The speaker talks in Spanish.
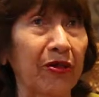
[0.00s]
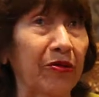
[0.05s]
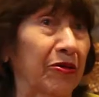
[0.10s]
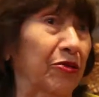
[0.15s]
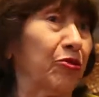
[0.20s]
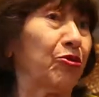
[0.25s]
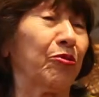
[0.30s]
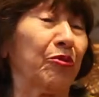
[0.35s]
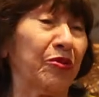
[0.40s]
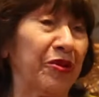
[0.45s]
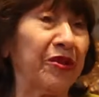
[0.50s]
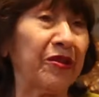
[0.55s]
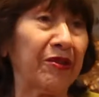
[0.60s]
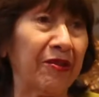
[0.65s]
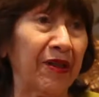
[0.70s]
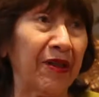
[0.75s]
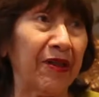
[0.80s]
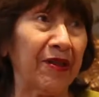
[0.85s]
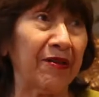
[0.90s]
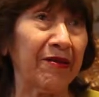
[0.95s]
eh,
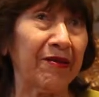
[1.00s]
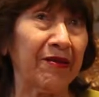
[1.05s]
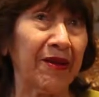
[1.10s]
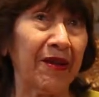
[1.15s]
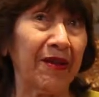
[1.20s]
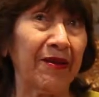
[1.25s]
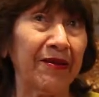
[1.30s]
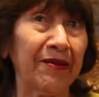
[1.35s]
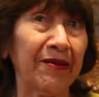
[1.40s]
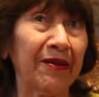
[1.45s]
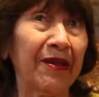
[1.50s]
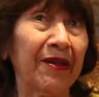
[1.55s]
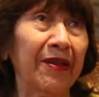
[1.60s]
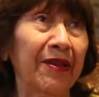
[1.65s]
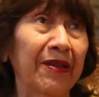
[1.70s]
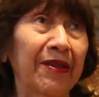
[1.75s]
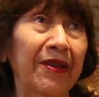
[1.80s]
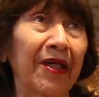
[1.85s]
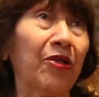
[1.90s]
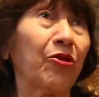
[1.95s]
subsiste esta
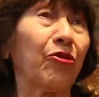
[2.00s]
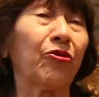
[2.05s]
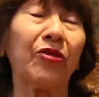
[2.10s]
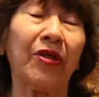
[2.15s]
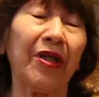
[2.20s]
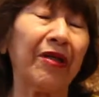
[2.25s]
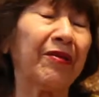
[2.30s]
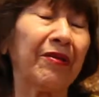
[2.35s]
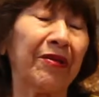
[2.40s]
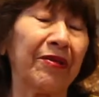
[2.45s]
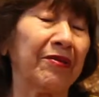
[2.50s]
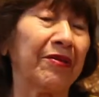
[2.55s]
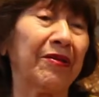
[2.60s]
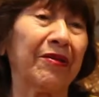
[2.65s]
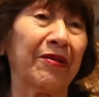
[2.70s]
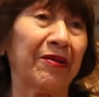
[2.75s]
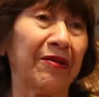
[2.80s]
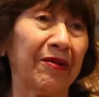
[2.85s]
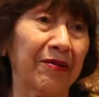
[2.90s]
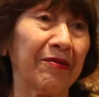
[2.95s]
y hay otras
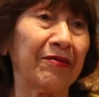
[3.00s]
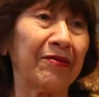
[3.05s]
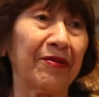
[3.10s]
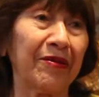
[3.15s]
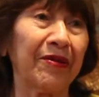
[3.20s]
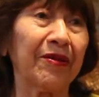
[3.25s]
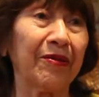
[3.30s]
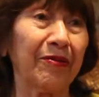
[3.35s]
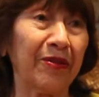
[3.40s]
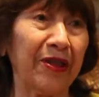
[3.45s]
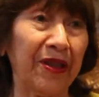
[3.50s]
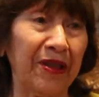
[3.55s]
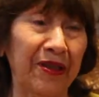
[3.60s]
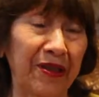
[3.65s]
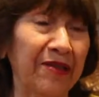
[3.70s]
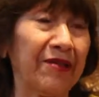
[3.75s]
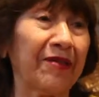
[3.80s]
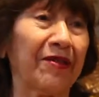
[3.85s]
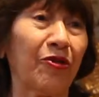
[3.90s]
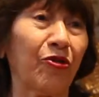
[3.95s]
este, que,
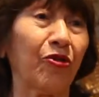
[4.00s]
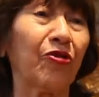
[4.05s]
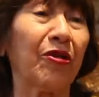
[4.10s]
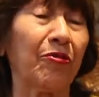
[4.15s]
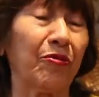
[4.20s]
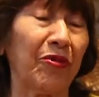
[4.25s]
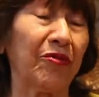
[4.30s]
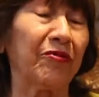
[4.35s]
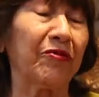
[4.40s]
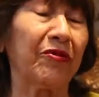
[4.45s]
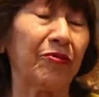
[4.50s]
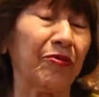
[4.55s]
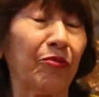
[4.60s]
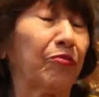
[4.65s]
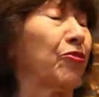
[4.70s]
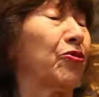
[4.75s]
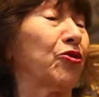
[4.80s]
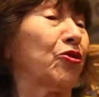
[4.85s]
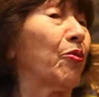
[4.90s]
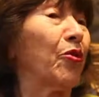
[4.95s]
gracias a Dios también,
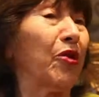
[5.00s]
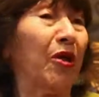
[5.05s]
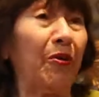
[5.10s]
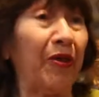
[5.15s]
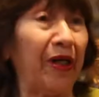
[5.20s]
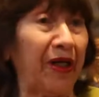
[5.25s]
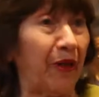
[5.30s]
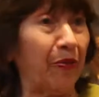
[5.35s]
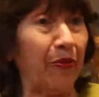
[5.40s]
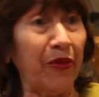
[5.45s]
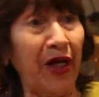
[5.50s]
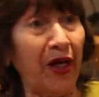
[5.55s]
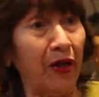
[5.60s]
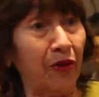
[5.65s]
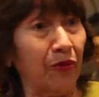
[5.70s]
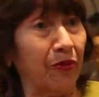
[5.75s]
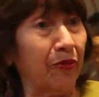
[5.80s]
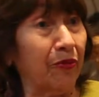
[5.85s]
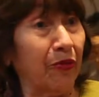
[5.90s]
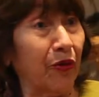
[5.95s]
yo podía haber
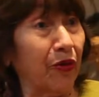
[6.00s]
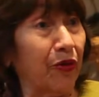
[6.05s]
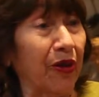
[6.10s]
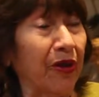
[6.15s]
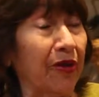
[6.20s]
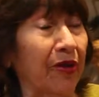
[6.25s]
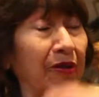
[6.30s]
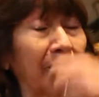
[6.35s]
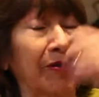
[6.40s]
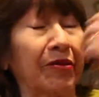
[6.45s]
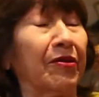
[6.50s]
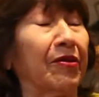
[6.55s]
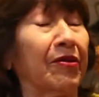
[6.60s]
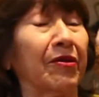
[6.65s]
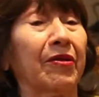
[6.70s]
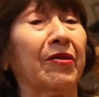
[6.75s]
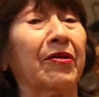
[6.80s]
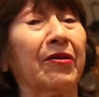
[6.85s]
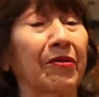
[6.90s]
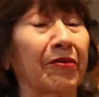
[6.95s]
cambiado, poner
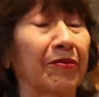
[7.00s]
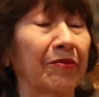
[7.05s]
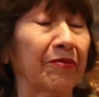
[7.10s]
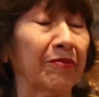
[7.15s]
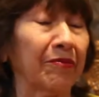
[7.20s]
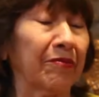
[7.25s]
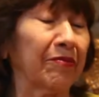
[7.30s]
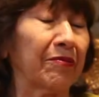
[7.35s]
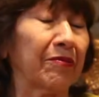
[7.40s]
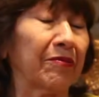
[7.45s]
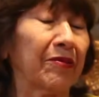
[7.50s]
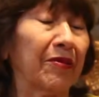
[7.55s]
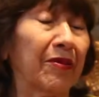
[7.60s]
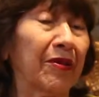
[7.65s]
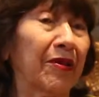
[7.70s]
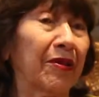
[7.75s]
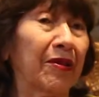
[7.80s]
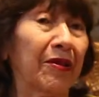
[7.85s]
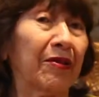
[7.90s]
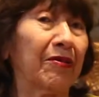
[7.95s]
este
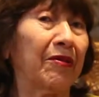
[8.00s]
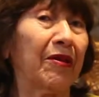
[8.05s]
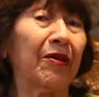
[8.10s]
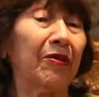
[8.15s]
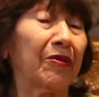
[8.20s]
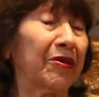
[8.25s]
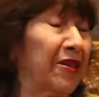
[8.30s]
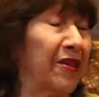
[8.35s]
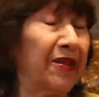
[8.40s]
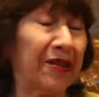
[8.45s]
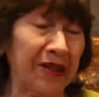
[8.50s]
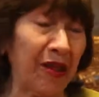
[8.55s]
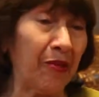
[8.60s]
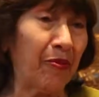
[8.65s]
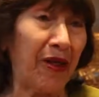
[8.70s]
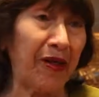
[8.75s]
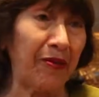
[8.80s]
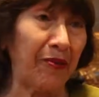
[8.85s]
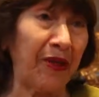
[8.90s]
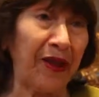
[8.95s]
el
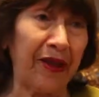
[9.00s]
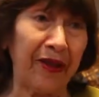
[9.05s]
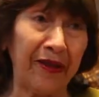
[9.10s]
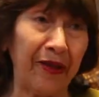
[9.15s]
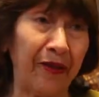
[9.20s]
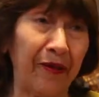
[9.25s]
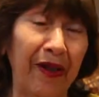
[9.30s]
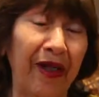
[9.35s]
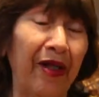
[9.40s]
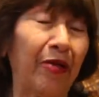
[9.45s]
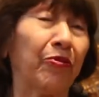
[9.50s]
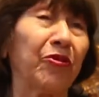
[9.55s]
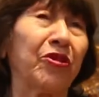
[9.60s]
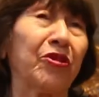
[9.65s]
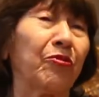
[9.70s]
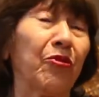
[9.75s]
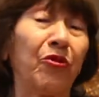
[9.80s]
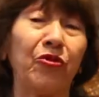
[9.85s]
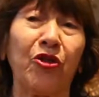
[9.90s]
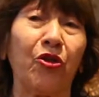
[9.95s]
sistema para trabajar.
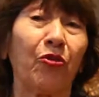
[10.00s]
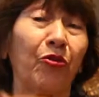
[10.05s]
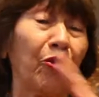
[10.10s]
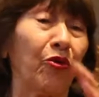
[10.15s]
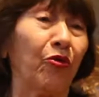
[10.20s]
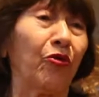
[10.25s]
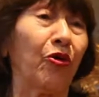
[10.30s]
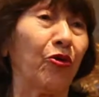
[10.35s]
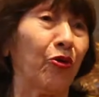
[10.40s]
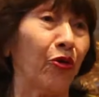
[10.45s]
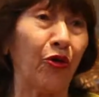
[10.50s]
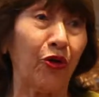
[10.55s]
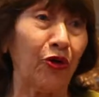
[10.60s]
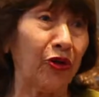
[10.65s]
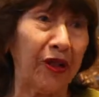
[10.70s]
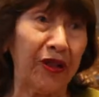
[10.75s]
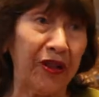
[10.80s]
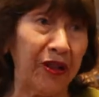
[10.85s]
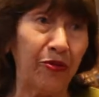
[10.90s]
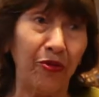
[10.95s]
Me dice bueno, un horno
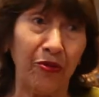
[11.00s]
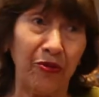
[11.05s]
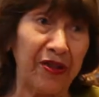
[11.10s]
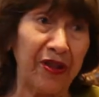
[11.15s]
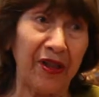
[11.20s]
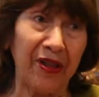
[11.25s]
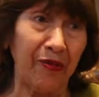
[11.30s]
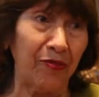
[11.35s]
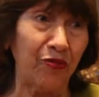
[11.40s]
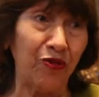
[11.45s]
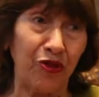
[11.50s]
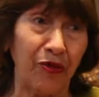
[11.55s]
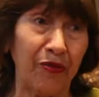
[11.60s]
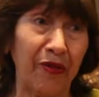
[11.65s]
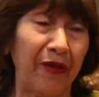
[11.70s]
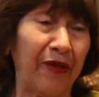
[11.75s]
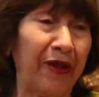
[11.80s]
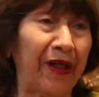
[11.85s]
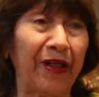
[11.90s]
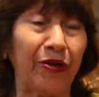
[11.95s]
rotativo, me salía mucho
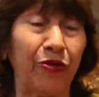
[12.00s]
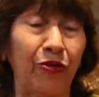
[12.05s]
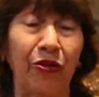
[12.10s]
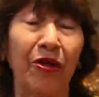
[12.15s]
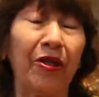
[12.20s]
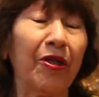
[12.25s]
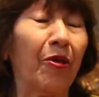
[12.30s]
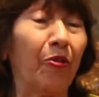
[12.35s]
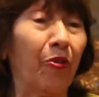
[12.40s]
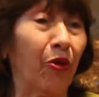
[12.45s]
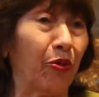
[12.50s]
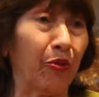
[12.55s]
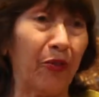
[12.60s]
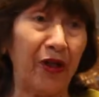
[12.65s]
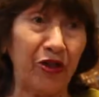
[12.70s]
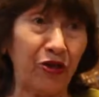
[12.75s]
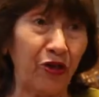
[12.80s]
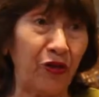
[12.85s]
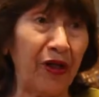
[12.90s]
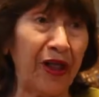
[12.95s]
más barato por
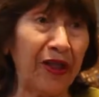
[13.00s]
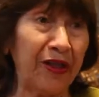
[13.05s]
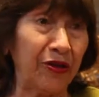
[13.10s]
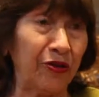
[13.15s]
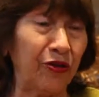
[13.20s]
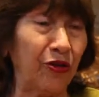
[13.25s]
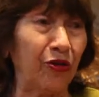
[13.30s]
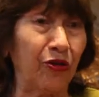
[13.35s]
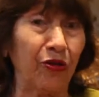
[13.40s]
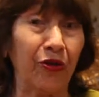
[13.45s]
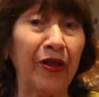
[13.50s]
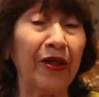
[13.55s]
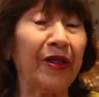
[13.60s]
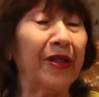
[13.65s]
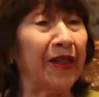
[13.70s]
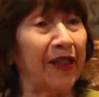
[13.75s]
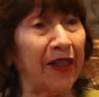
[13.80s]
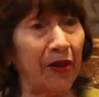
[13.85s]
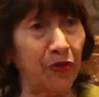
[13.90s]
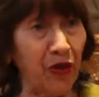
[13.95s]
personal y todo.
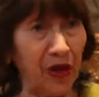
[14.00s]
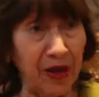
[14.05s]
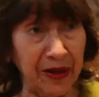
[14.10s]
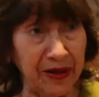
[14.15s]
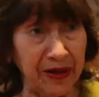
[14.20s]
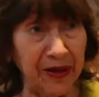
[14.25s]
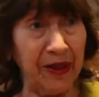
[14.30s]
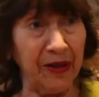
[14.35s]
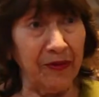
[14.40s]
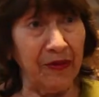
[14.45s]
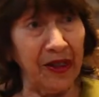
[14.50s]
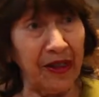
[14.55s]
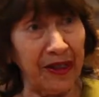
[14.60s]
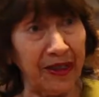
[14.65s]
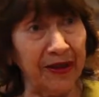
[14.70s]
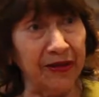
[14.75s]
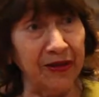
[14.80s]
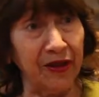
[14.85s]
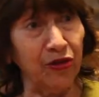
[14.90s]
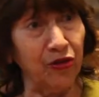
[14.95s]
En cambio acá tiene que venir la
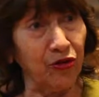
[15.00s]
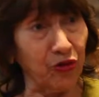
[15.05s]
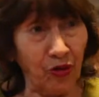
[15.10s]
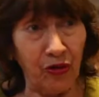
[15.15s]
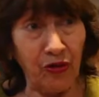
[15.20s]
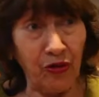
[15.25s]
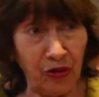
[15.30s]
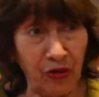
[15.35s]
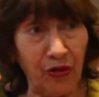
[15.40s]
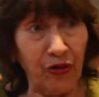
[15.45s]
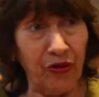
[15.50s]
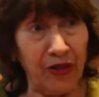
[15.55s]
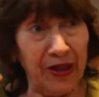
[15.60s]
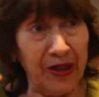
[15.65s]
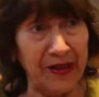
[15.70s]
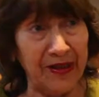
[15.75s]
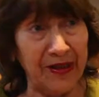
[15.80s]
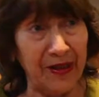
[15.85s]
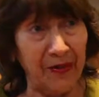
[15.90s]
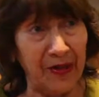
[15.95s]
gente todos los
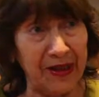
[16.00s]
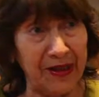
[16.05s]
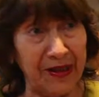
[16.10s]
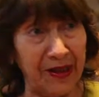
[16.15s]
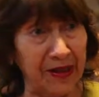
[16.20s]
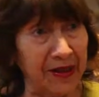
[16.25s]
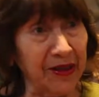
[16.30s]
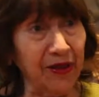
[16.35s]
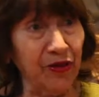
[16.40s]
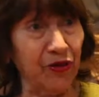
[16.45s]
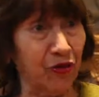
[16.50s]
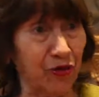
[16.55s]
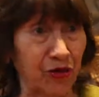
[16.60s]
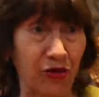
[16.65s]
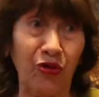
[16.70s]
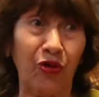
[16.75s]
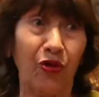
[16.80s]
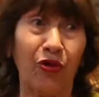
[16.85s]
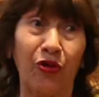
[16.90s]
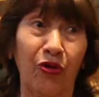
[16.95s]
días a amasar y
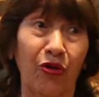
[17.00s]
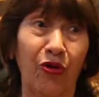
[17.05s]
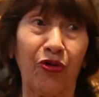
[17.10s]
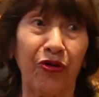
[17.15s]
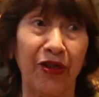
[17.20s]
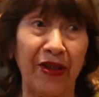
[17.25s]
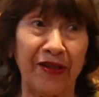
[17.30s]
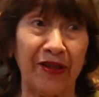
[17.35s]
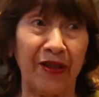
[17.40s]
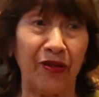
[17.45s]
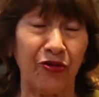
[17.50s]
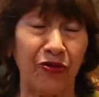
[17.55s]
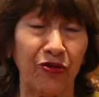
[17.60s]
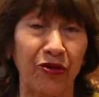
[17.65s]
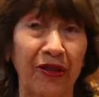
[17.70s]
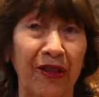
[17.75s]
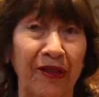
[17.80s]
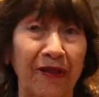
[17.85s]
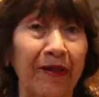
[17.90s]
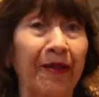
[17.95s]
todos los días a
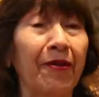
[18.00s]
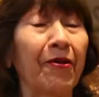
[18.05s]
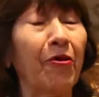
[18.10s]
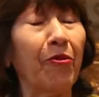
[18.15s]
cocinar.